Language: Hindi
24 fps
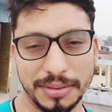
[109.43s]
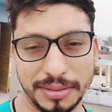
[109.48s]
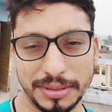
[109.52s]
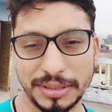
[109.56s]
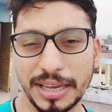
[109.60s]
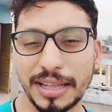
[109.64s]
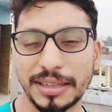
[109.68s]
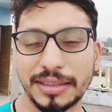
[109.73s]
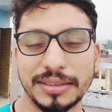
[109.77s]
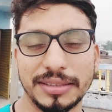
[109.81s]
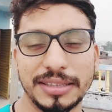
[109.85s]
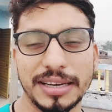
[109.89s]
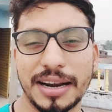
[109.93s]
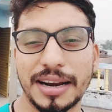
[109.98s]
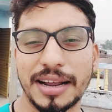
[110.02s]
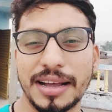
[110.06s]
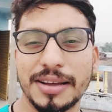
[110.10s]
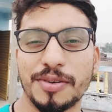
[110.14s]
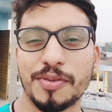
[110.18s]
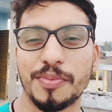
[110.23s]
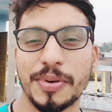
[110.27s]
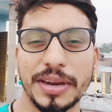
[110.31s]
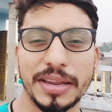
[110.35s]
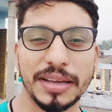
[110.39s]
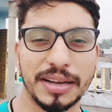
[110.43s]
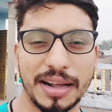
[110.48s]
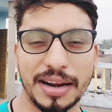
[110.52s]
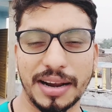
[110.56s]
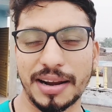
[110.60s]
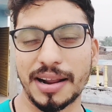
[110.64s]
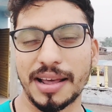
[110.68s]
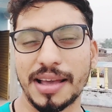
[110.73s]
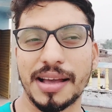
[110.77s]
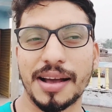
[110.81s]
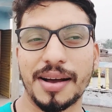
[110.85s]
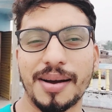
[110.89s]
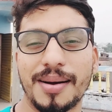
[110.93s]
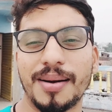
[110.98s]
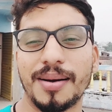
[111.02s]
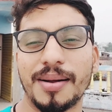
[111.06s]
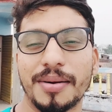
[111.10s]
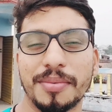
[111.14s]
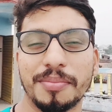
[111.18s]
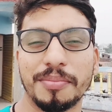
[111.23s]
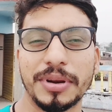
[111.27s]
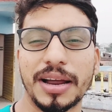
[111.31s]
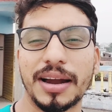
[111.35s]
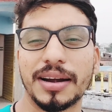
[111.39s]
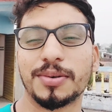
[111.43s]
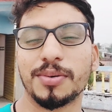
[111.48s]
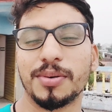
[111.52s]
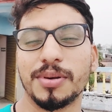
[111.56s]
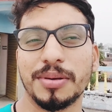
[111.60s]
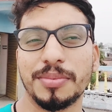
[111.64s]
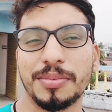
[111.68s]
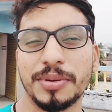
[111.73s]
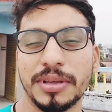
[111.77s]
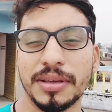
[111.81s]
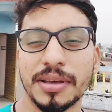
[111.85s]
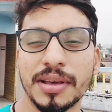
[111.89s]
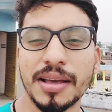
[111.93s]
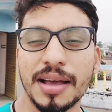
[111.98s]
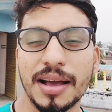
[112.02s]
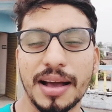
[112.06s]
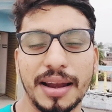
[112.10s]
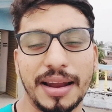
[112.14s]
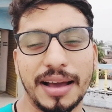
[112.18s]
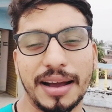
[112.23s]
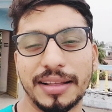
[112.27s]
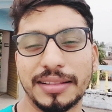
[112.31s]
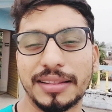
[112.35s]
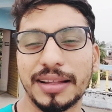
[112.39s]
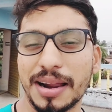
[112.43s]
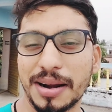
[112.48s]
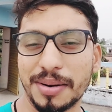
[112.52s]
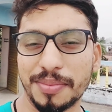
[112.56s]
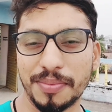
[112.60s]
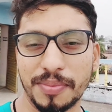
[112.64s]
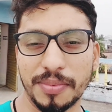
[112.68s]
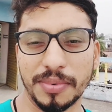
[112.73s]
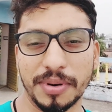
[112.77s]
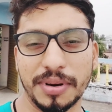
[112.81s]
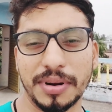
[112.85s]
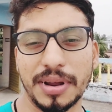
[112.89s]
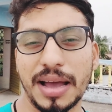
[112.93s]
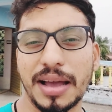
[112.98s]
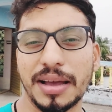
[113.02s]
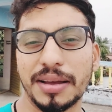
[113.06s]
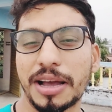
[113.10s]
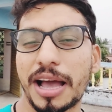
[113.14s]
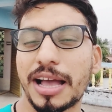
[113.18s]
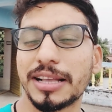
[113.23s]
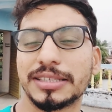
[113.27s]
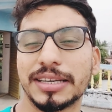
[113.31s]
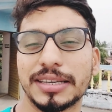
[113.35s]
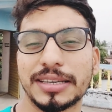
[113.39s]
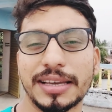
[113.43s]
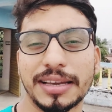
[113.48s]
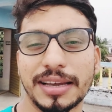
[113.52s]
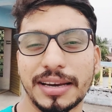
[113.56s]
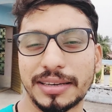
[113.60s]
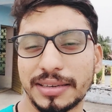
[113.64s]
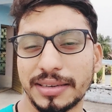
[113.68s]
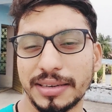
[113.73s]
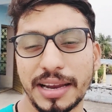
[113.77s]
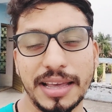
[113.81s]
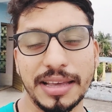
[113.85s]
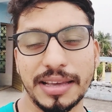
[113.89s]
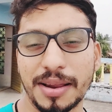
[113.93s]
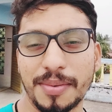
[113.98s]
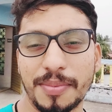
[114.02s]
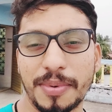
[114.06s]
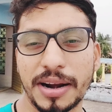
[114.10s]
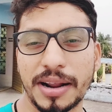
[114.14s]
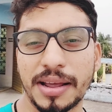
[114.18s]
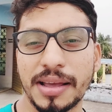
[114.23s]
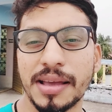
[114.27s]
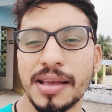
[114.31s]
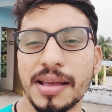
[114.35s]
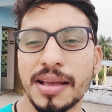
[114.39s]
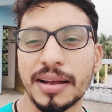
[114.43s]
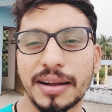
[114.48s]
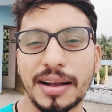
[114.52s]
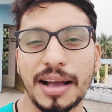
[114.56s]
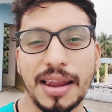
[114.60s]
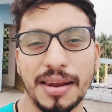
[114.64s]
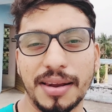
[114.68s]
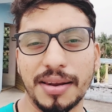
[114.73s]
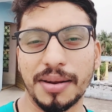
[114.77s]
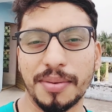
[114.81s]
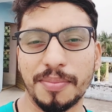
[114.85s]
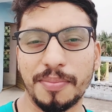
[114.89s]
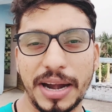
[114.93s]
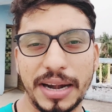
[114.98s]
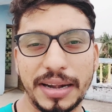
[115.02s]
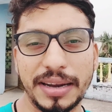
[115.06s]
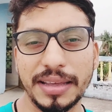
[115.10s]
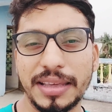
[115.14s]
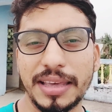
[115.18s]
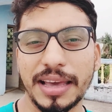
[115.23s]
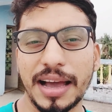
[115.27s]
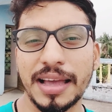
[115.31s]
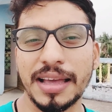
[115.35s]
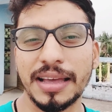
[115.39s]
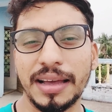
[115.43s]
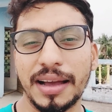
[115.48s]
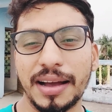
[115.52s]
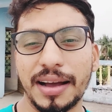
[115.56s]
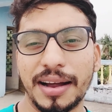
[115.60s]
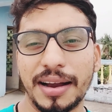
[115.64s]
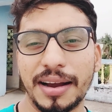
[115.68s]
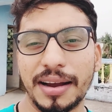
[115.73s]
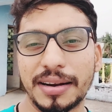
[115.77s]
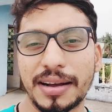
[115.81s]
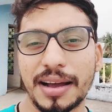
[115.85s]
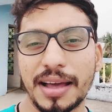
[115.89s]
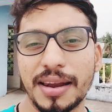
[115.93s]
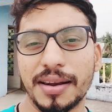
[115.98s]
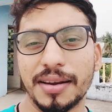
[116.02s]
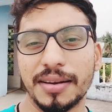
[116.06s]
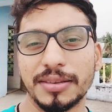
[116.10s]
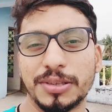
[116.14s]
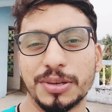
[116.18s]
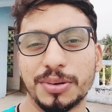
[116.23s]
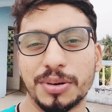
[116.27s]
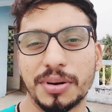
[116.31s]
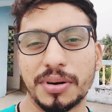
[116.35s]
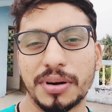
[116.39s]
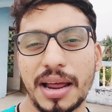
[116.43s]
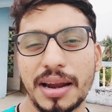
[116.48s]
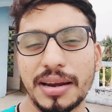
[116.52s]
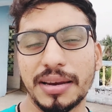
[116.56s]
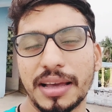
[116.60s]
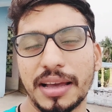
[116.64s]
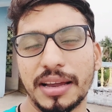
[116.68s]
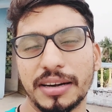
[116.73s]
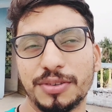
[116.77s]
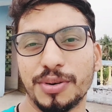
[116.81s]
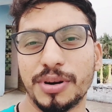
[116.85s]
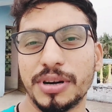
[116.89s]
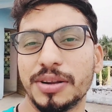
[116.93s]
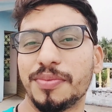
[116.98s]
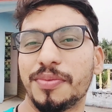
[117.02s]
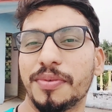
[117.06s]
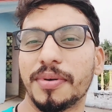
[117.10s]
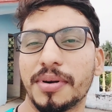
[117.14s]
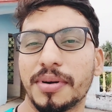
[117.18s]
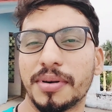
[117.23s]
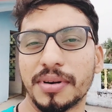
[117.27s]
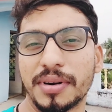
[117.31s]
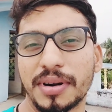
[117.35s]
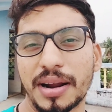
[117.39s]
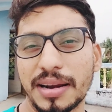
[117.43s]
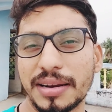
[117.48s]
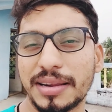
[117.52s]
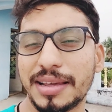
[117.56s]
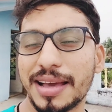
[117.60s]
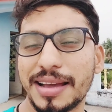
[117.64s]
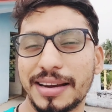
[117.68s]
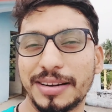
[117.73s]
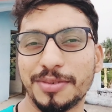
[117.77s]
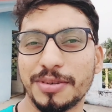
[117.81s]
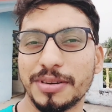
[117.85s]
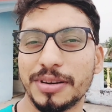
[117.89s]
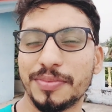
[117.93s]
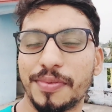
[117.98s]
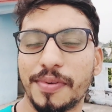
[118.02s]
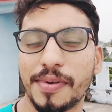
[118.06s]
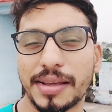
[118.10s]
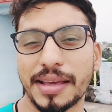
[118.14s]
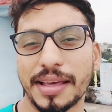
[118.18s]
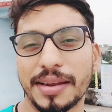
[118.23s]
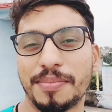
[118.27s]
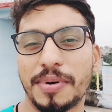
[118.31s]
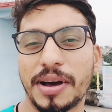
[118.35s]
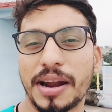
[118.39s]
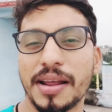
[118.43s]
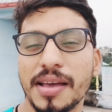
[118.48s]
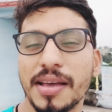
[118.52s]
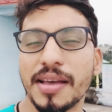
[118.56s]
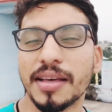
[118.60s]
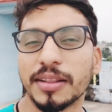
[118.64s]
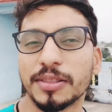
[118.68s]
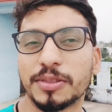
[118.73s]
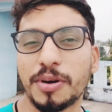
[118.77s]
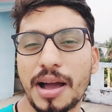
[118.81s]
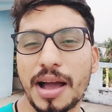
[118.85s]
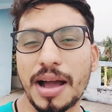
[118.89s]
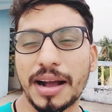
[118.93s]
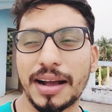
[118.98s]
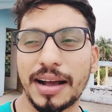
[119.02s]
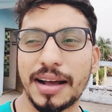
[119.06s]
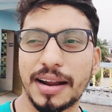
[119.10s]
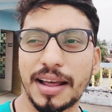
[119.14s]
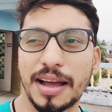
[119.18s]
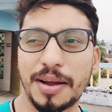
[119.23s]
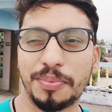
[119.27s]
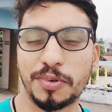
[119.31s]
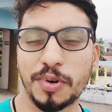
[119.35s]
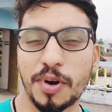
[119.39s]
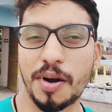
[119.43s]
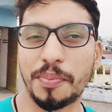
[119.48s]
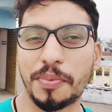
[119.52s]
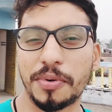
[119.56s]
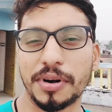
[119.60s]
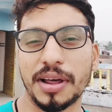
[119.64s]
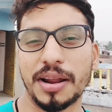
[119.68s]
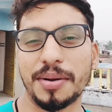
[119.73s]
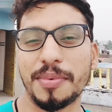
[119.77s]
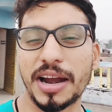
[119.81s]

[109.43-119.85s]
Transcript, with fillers: साथ जा रहा है ओपनिंग करा रहा है और विराट कोहली भी लगातार अच्छा क्रिकेट नहीं खेल पा रहा है कल बैटिंग किया है हाँ, हाँ कल जो रन किया है ट्वेंटी रन किया है ट्वेंटी गेंद पर तो अगर आप टॉप ऑर्डर